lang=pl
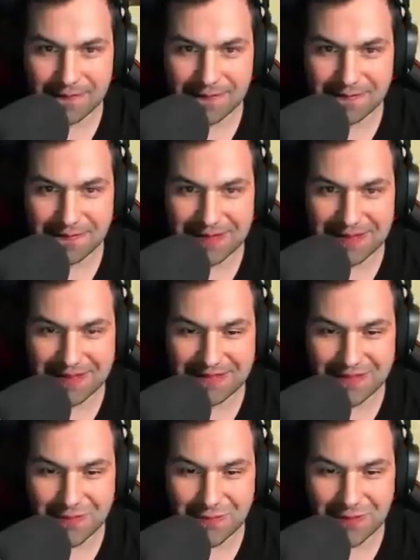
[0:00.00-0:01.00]
Dobra. Wiki,
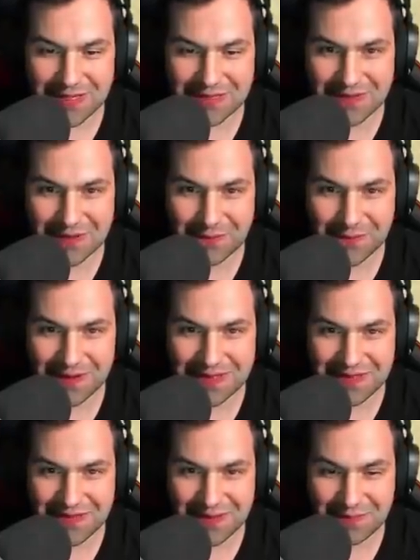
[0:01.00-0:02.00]
wypłać,
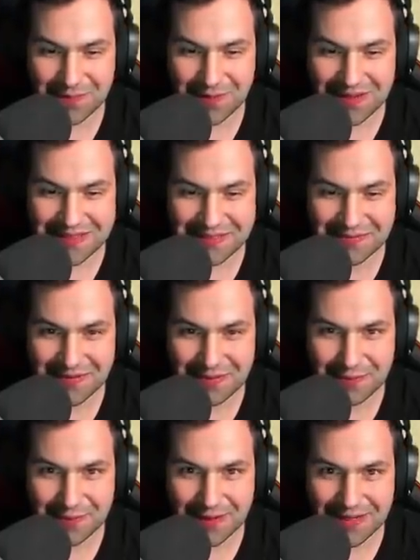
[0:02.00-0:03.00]
wypłać, wypłać,
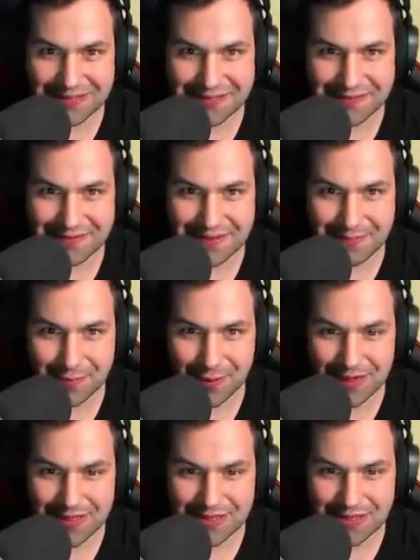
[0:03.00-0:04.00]
wypłać,
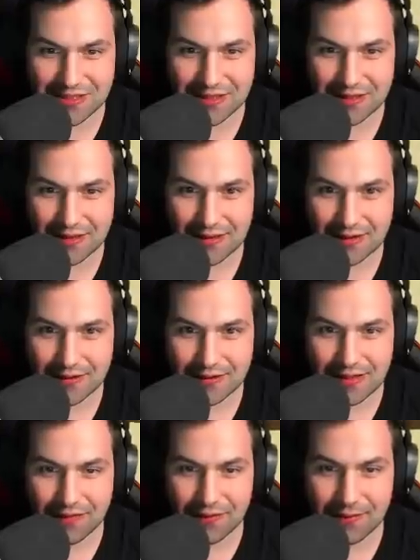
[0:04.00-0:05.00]
wypłać. Ile ja mam? Musisz
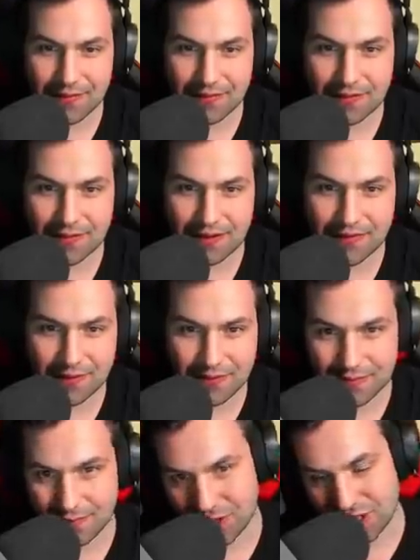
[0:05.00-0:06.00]
nie wiem, nie
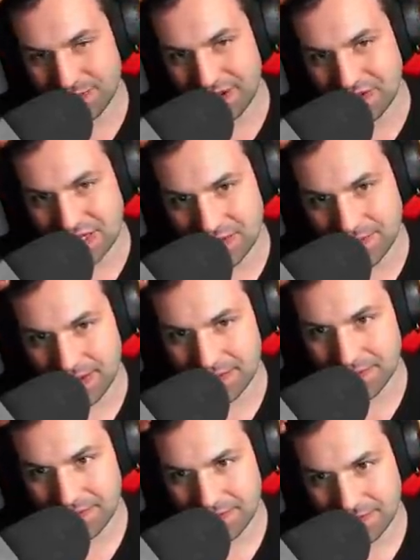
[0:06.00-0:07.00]
wiem, musisz sprawdzić sobie.
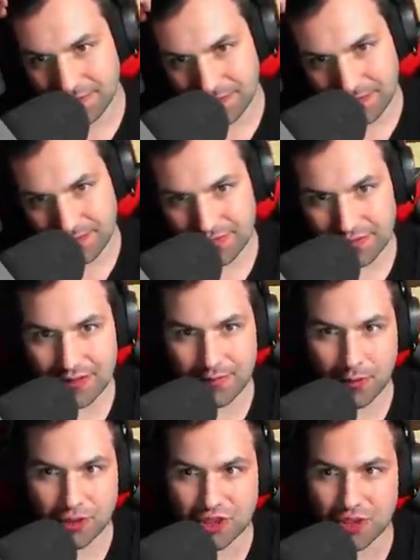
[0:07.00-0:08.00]
Dobra. Ty
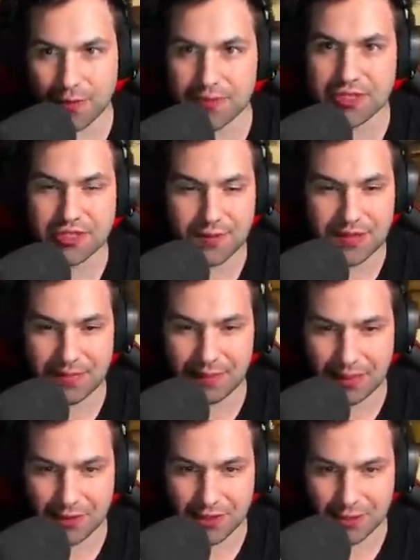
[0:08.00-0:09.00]
możesz, no bo przecież ciebie nie ma
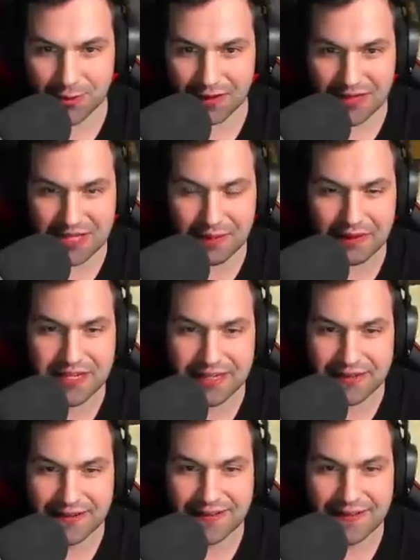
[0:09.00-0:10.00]
na odcinku, dawaj, sprawdzaj.
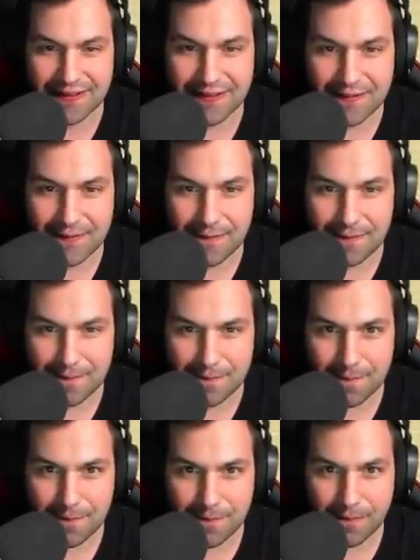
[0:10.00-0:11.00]

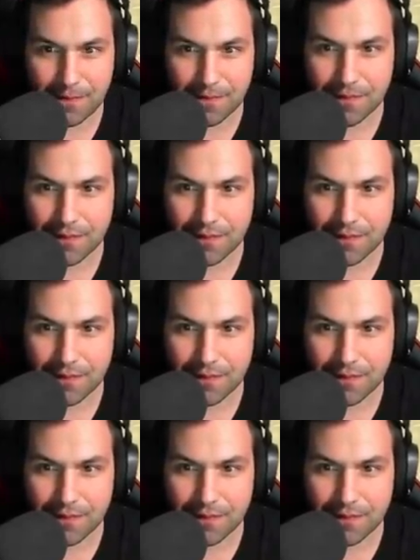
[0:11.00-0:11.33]
Eee,